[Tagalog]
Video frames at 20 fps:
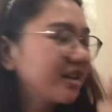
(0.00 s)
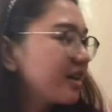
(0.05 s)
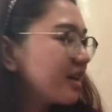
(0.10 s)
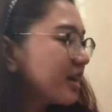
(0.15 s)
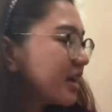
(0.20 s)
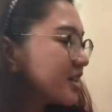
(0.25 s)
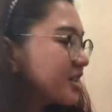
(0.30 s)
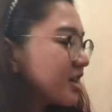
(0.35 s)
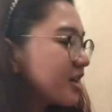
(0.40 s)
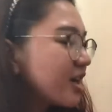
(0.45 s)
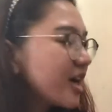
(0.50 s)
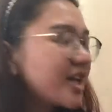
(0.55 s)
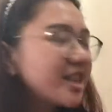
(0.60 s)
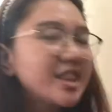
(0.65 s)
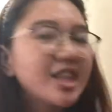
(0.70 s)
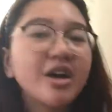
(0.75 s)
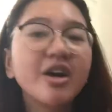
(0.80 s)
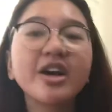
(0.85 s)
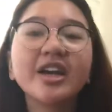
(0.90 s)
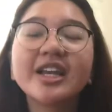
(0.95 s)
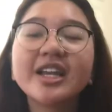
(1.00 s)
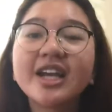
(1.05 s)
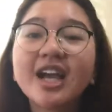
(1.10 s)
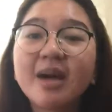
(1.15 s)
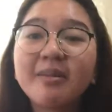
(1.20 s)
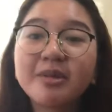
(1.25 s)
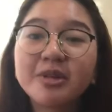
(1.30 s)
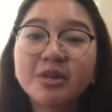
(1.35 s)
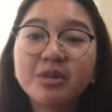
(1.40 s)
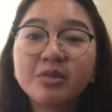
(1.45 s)
Kasi right now, ang
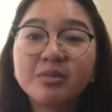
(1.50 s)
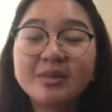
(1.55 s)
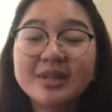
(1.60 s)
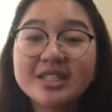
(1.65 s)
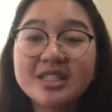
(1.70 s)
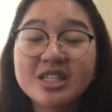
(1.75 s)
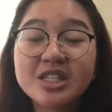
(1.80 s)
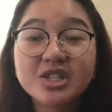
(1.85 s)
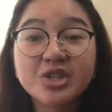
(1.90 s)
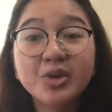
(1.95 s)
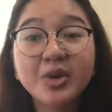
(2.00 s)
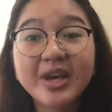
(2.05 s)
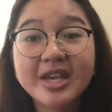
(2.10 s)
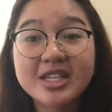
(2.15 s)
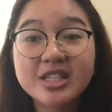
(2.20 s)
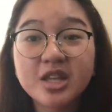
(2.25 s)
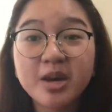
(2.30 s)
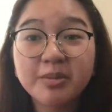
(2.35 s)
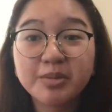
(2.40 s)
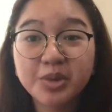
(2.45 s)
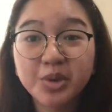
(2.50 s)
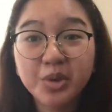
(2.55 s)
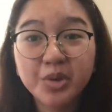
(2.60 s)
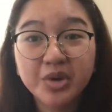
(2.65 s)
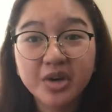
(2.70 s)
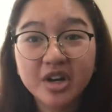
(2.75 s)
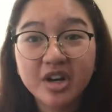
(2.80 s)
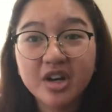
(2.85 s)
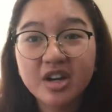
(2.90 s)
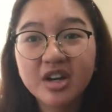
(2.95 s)
ginagamit kong mist is yung A-Stop
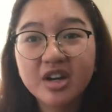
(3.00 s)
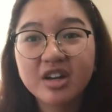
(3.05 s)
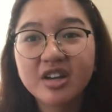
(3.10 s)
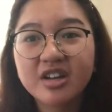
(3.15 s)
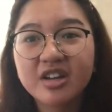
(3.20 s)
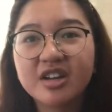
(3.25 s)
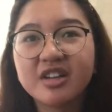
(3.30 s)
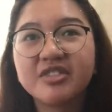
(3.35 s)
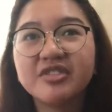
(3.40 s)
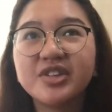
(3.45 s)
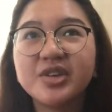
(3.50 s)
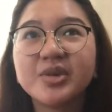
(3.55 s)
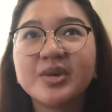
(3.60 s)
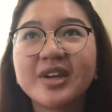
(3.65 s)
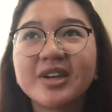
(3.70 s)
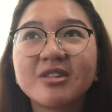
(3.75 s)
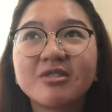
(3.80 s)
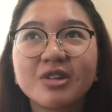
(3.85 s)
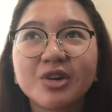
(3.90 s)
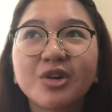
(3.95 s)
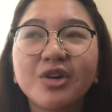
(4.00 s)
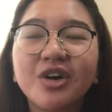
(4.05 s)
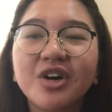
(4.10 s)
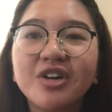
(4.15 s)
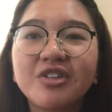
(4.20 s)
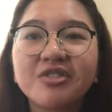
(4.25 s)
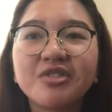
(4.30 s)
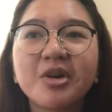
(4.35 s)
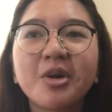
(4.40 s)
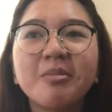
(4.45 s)
Toner. If you can recall
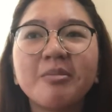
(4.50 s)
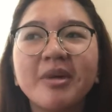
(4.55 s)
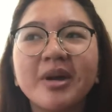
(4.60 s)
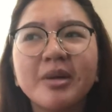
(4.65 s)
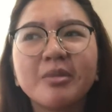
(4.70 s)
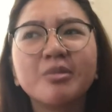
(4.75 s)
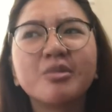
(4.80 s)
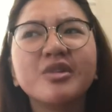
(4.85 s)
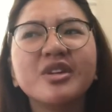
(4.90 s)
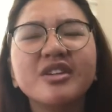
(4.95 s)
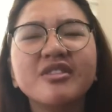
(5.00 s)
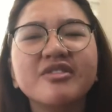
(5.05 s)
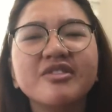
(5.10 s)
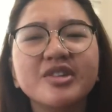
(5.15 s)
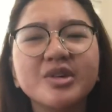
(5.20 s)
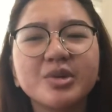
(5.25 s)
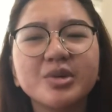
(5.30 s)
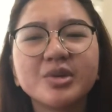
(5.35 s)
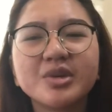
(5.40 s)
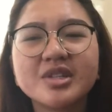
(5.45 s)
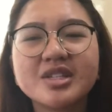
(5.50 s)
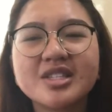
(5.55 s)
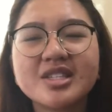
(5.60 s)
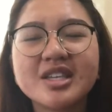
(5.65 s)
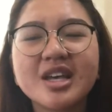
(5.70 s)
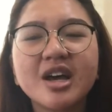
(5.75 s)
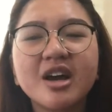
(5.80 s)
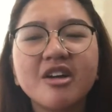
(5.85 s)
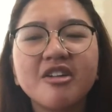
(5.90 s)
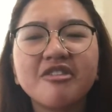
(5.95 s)
from my previous
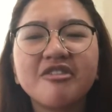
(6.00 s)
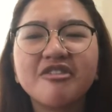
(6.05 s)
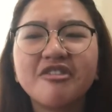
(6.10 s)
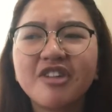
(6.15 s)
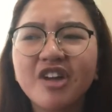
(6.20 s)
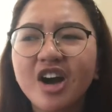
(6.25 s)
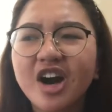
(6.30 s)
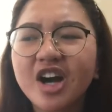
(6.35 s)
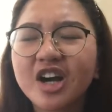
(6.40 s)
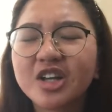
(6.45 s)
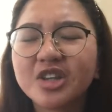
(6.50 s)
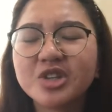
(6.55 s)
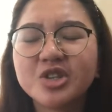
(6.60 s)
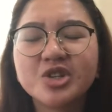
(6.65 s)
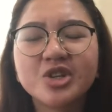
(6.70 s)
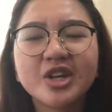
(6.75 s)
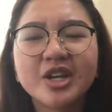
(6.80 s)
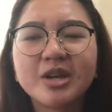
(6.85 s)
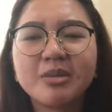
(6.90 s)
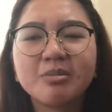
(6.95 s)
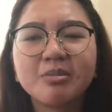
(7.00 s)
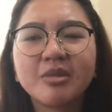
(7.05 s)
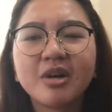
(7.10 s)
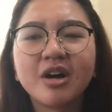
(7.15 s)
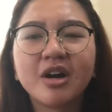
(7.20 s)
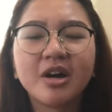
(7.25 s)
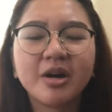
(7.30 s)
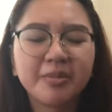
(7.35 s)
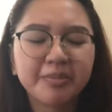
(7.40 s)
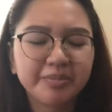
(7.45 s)
vlog during
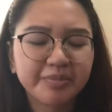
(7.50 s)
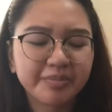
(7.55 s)
um,